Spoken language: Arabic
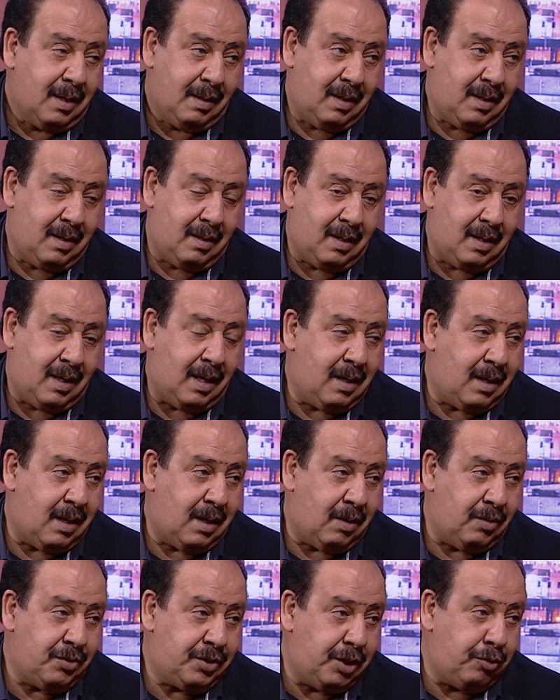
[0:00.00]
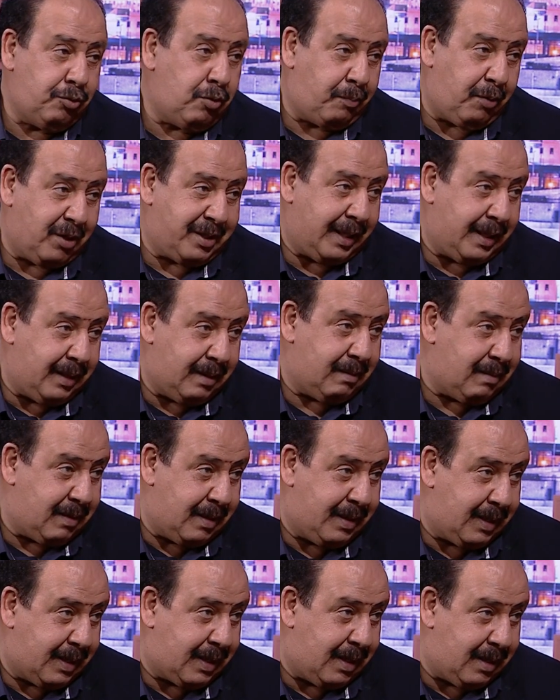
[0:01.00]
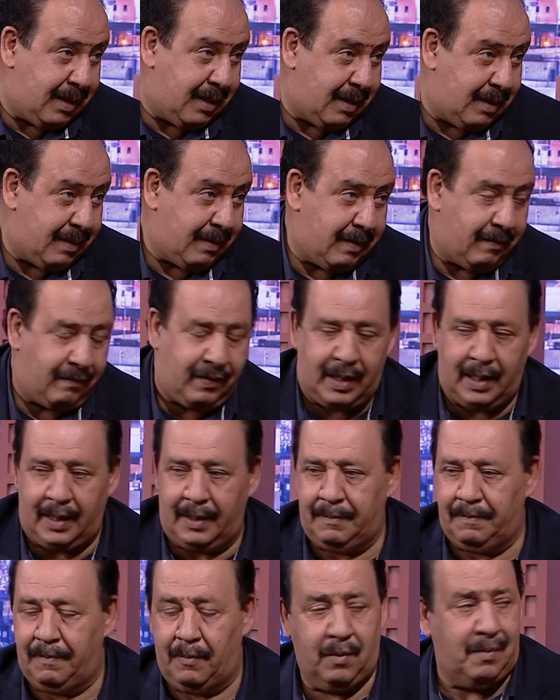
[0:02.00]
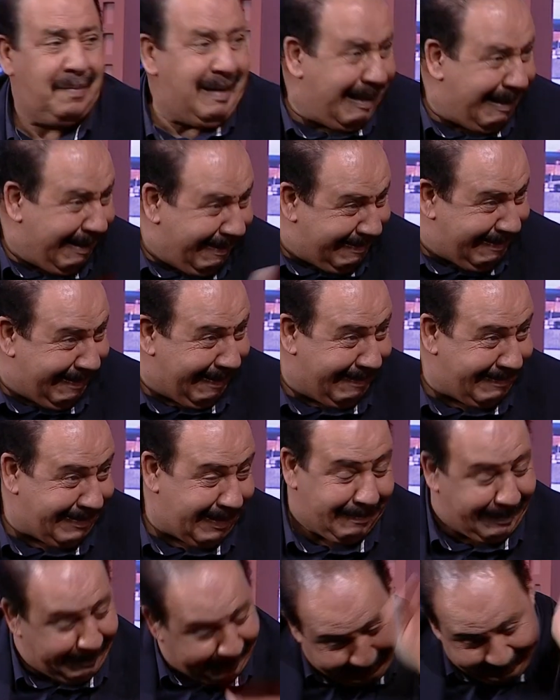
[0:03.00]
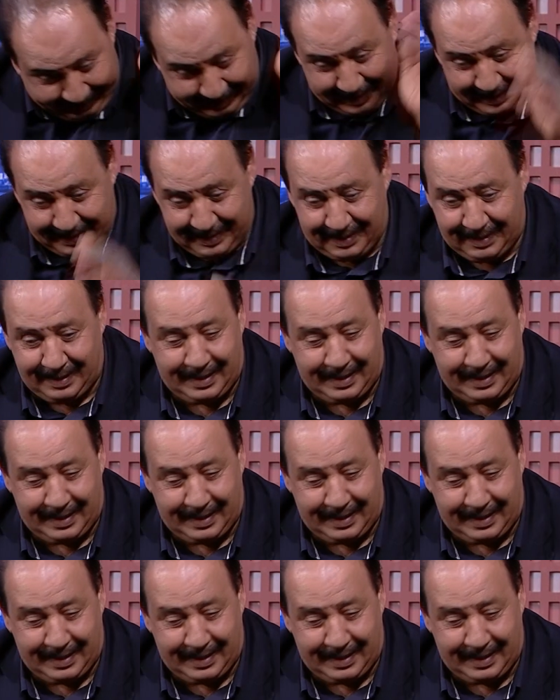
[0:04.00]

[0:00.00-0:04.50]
اونجين آه، دو باتري هذيك فوالا ماشي انجين